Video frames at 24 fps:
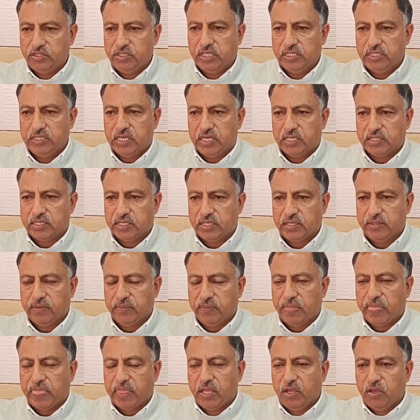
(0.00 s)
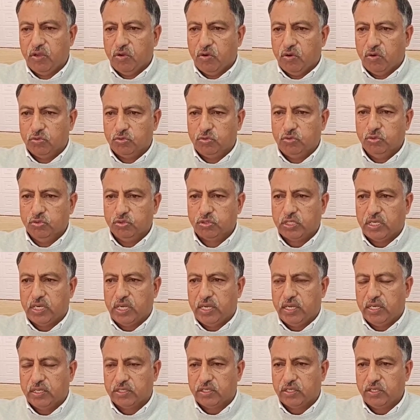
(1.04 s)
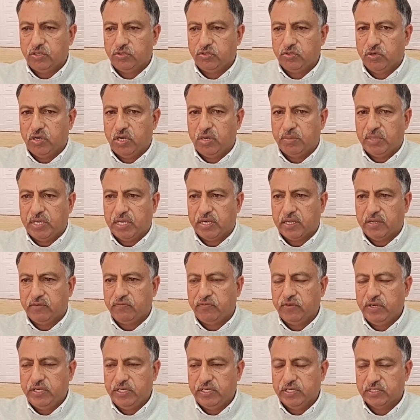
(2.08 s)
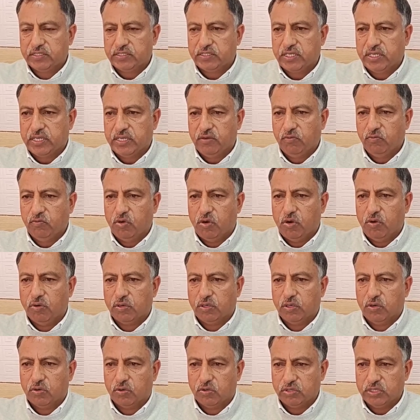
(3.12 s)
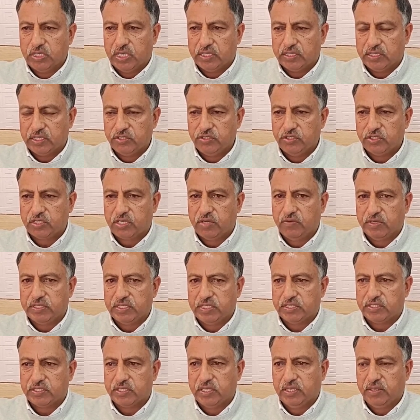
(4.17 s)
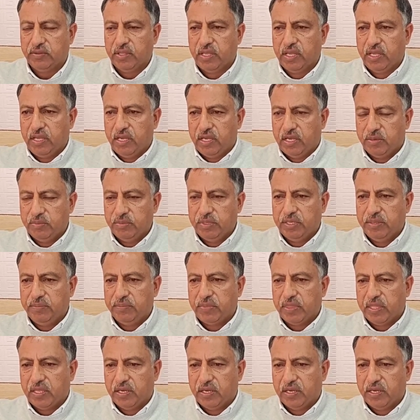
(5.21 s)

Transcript: जल जाते हैं और दूसरा कि जो हमारा फीडर्स हैं वो ओवरलोड हो जाते हैं जिसकी वजह से हमें